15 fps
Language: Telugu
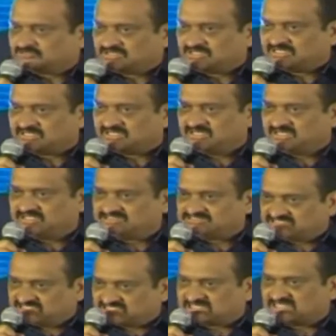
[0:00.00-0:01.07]
కానీ
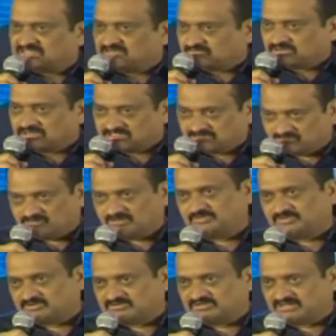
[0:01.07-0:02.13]
సీతాదేవి కొన్నంత ఓపిక
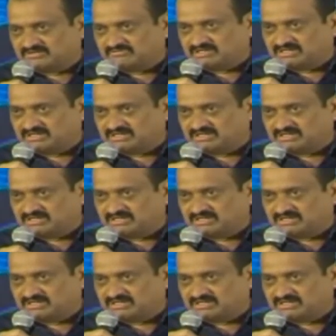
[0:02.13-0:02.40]
ఉంది ఆవిడకి